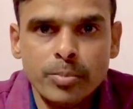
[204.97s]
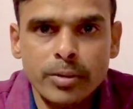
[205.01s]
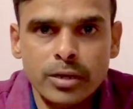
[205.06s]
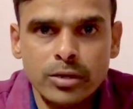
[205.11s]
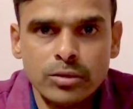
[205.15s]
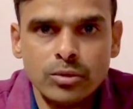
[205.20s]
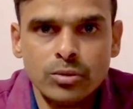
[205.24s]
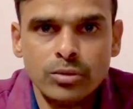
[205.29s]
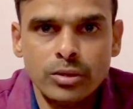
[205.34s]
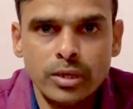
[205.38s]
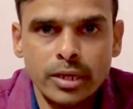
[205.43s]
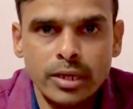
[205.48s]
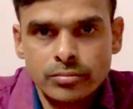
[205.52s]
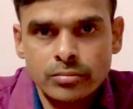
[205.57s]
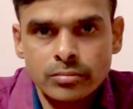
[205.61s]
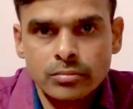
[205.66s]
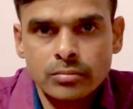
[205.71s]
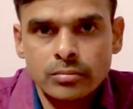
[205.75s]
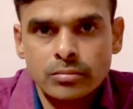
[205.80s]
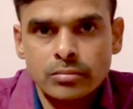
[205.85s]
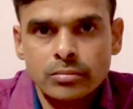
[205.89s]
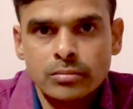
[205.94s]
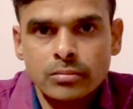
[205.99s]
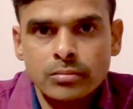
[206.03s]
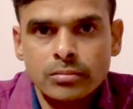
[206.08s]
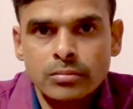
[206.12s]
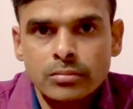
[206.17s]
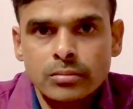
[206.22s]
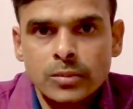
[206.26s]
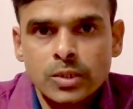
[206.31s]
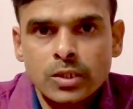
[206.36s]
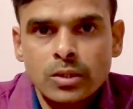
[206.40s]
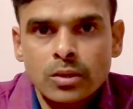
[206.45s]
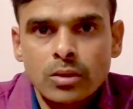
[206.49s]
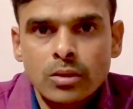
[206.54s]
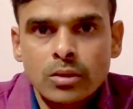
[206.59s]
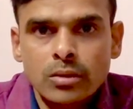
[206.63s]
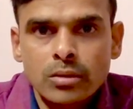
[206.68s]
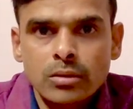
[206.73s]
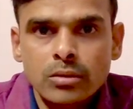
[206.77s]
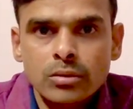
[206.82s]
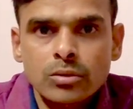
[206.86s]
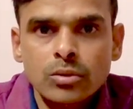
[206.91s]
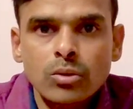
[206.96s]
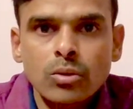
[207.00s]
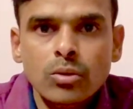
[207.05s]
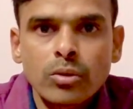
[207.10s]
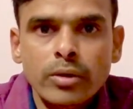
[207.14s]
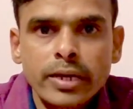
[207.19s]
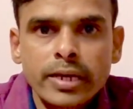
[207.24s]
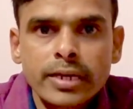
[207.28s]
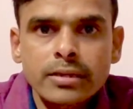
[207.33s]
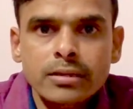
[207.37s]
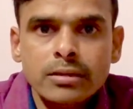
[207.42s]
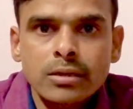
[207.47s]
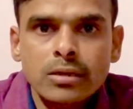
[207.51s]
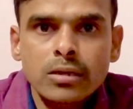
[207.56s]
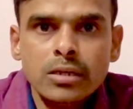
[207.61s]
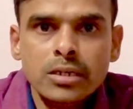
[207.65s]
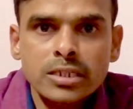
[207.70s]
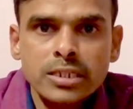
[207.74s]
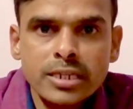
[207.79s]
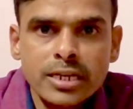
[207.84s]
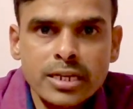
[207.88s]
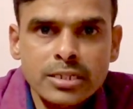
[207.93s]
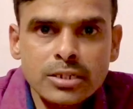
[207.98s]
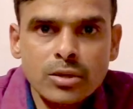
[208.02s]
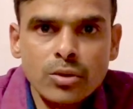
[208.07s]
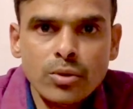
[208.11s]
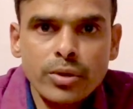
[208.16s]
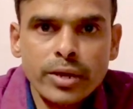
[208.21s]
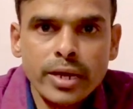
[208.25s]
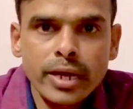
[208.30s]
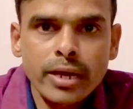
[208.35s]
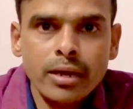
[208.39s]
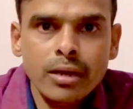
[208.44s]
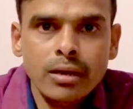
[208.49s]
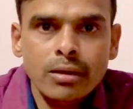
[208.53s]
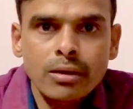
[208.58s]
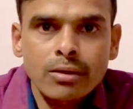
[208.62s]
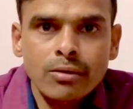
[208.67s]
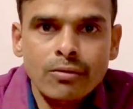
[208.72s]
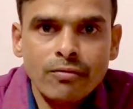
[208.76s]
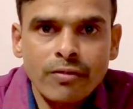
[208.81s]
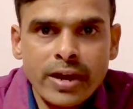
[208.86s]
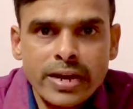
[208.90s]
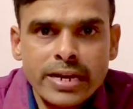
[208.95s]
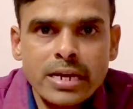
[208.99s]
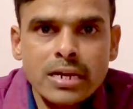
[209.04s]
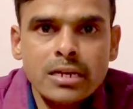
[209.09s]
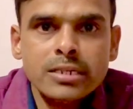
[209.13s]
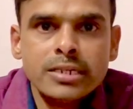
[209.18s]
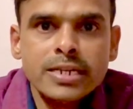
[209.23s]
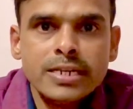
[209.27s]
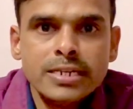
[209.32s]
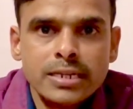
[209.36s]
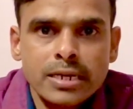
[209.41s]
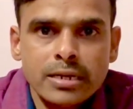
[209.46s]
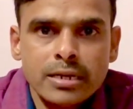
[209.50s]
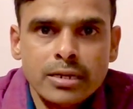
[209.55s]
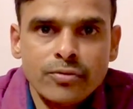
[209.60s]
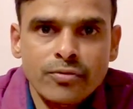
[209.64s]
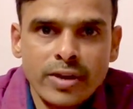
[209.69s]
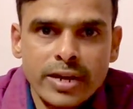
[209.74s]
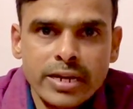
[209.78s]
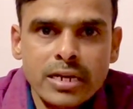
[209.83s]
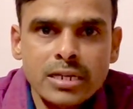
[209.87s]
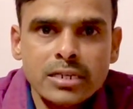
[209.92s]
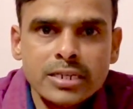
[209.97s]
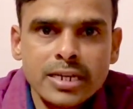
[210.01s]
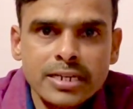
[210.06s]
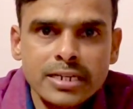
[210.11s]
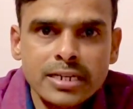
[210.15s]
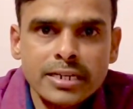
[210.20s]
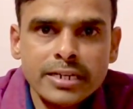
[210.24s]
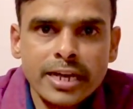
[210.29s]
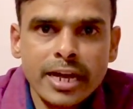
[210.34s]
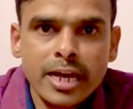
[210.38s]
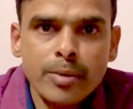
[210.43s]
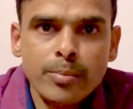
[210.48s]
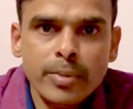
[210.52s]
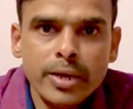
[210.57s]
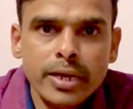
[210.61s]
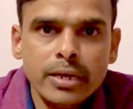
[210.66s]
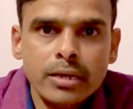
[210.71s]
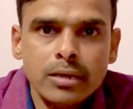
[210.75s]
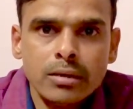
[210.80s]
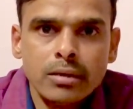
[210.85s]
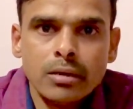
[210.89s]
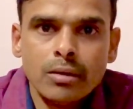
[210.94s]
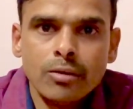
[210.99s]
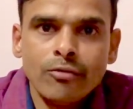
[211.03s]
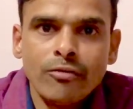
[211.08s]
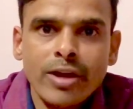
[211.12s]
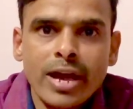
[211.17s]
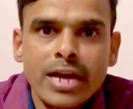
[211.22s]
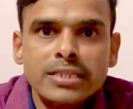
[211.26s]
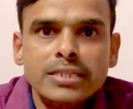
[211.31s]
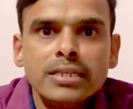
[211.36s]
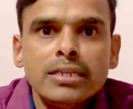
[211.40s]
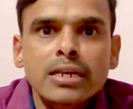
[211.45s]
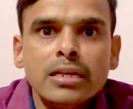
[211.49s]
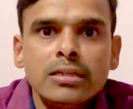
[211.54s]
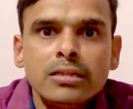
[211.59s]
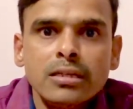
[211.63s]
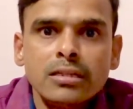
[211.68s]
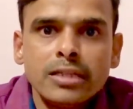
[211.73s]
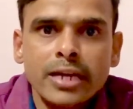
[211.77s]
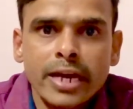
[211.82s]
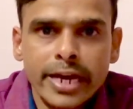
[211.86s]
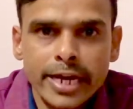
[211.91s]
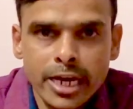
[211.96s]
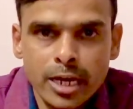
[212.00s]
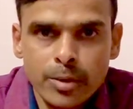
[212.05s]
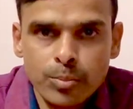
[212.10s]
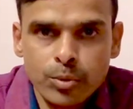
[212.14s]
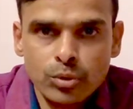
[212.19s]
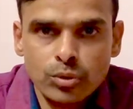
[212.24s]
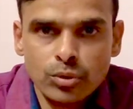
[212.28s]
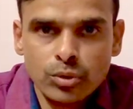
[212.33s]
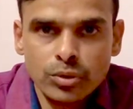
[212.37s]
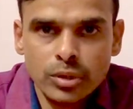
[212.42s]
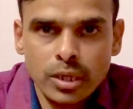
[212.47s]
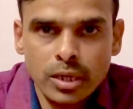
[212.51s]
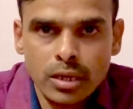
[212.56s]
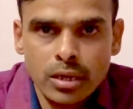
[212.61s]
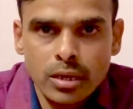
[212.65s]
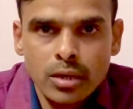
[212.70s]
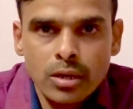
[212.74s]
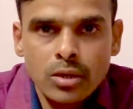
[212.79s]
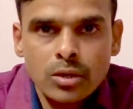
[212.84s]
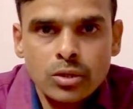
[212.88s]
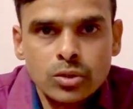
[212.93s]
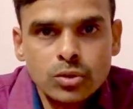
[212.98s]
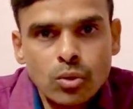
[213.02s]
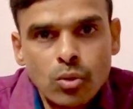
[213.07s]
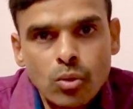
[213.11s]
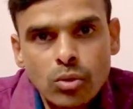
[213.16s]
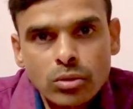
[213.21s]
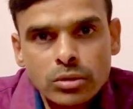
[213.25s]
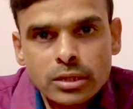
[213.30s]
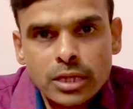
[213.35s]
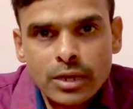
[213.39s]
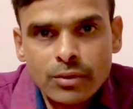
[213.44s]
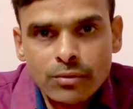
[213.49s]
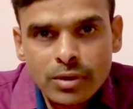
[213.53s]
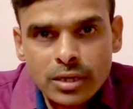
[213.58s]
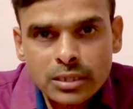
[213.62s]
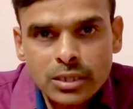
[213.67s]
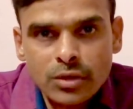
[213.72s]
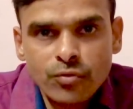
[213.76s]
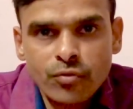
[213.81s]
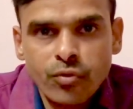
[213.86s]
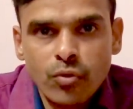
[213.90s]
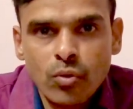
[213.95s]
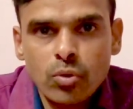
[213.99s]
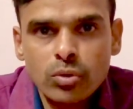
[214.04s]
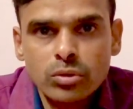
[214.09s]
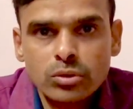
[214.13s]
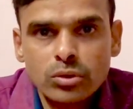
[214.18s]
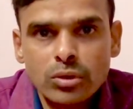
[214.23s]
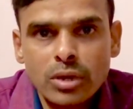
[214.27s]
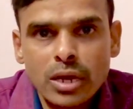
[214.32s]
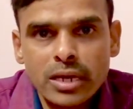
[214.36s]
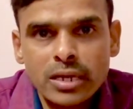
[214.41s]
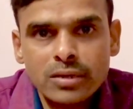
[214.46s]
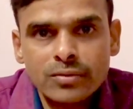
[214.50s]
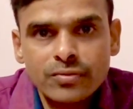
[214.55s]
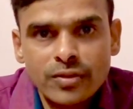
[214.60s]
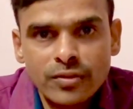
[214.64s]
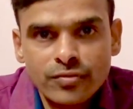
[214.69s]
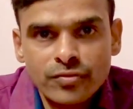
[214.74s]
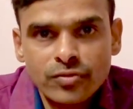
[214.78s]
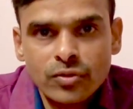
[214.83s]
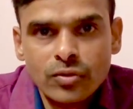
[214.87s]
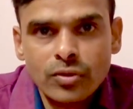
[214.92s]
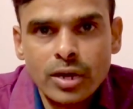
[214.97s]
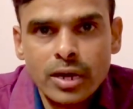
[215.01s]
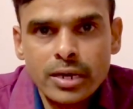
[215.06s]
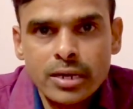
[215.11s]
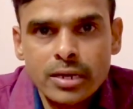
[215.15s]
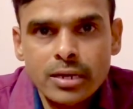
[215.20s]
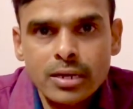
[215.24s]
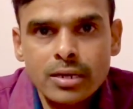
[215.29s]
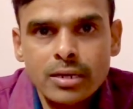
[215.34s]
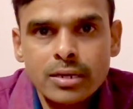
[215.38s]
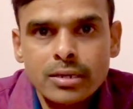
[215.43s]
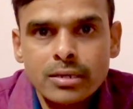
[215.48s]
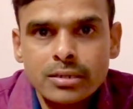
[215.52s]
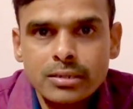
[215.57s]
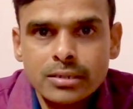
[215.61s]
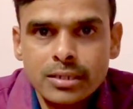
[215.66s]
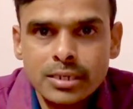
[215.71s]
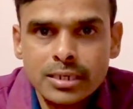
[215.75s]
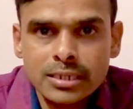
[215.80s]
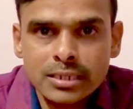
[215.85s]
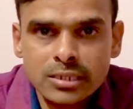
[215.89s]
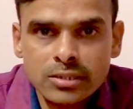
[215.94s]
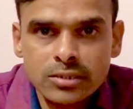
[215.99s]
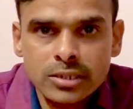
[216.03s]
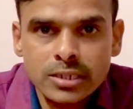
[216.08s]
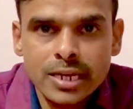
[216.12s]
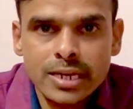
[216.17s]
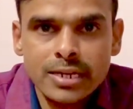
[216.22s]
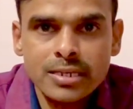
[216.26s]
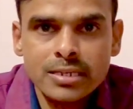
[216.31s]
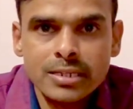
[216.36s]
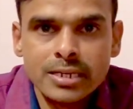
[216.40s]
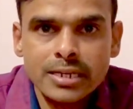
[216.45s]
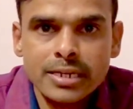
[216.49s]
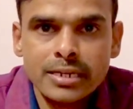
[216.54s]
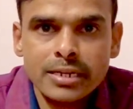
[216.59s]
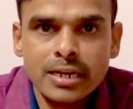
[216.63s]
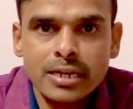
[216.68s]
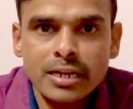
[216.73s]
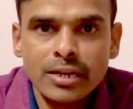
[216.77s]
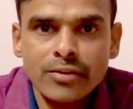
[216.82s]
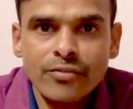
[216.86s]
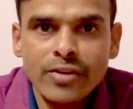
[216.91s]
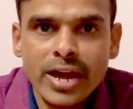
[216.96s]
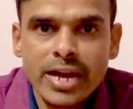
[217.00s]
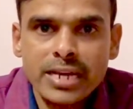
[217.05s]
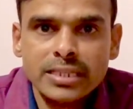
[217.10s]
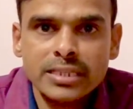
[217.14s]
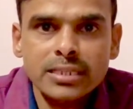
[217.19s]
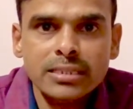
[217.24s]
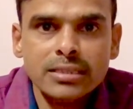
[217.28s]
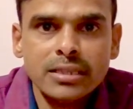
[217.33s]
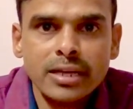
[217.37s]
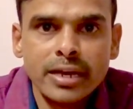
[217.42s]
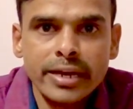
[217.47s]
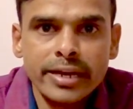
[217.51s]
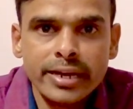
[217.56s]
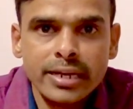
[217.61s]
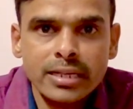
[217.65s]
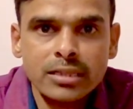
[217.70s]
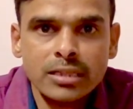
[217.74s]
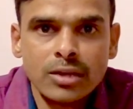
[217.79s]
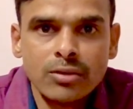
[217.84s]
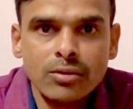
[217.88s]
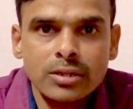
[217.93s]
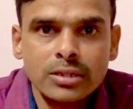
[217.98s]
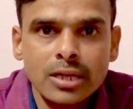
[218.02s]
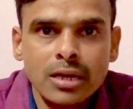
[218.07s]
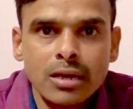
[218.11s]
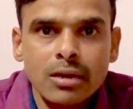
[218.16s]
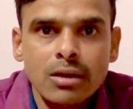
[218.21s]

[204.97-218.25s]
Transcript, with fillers: పడుతుంది సో ఈ థర్డ్ స్టేజ్లోనే ఫైనల్ స్టేజ్ అన్నట్టు ఫైనల్ స్టేజ్ అంటే ఐ మీన్ వ్యాక్సిన్ అంతా తయారైపోతుంది సో తర్వాత ఫోర్త్ కానీ ఫిఫ్త్ కానీ సిక్స్త్ స్టేజెస్ ఏంటంటే వ్యాక్సిన్ తయారైన తర్వాత